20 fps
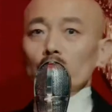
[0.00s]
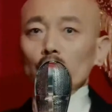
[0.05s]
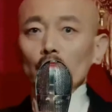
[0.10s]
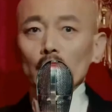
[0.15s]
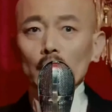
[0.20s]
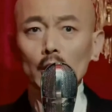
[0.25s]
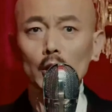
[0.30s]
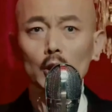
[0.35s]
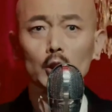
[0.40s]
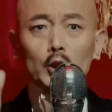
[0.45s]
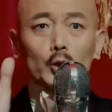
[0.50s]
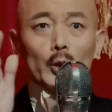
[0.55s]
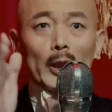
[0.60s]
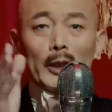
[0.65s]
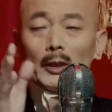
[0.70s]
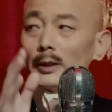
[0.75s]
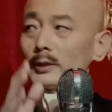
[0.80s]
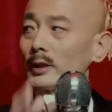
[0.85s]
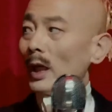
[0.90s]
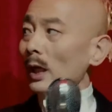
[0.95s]
了保证。
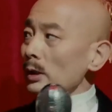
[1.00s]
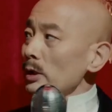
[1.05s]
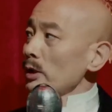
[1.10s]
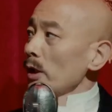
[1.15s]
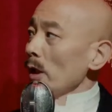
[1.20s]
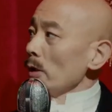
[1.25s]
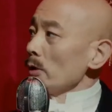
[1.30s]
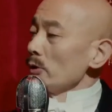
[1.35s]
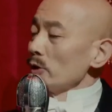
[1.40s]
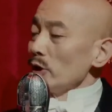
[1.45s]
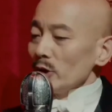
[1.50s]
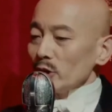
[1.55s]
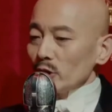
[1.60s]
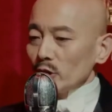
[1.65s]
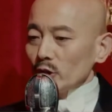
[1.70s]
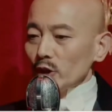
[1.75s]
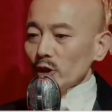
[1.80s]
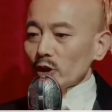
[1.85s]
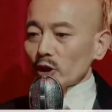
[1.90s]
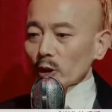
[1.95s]
感谢您的
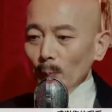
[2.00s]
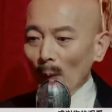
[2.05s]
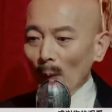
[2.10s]
观看，